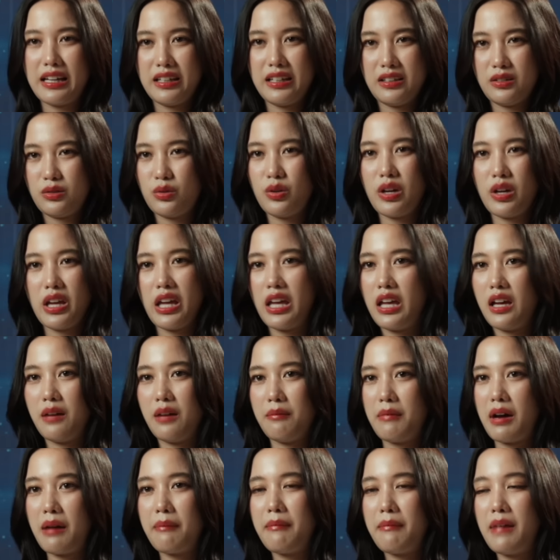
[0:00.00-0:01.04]
ฟินโซโร
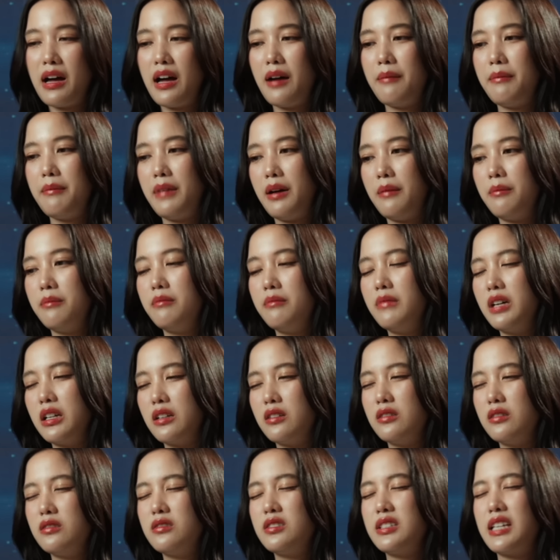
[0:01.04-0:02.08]
ชา รับบ
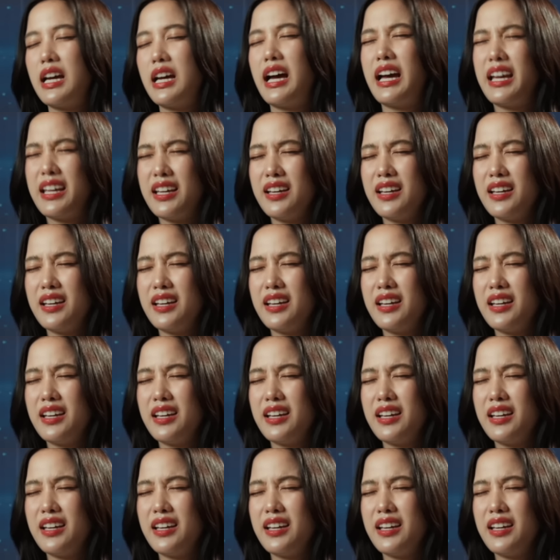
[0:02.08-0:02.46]
ทลิน